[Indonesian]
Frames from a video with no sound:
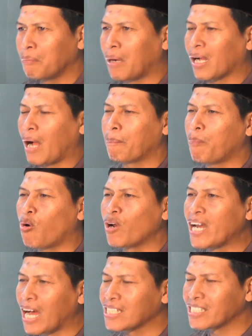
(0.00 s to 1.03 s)
Maka
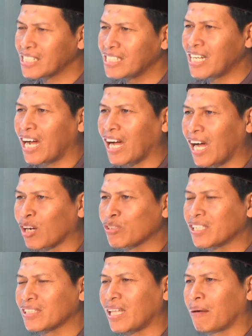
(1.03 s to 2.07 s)
pondasi yang harus
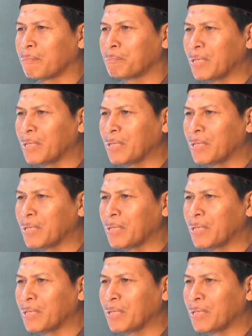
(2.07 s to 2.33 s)
kita